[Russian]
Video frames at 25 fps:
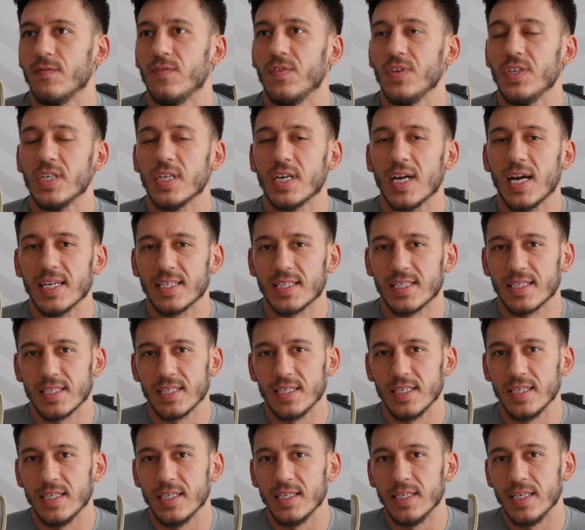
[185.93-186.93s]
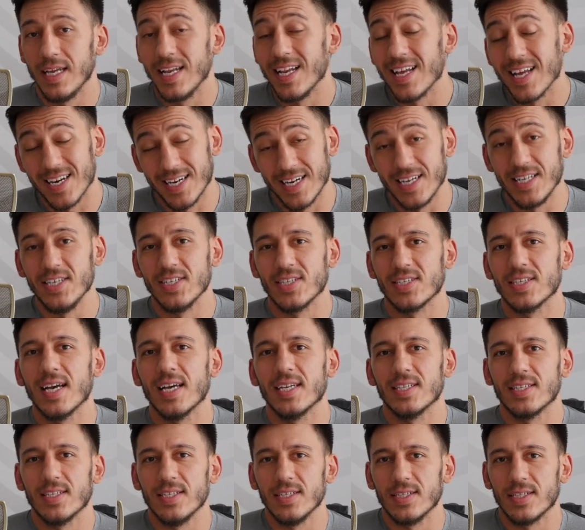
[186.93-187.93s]
федерации или
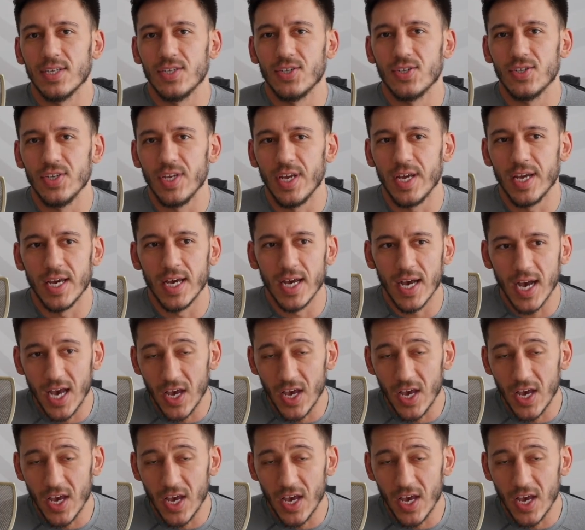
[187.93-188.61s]
организации, точнее,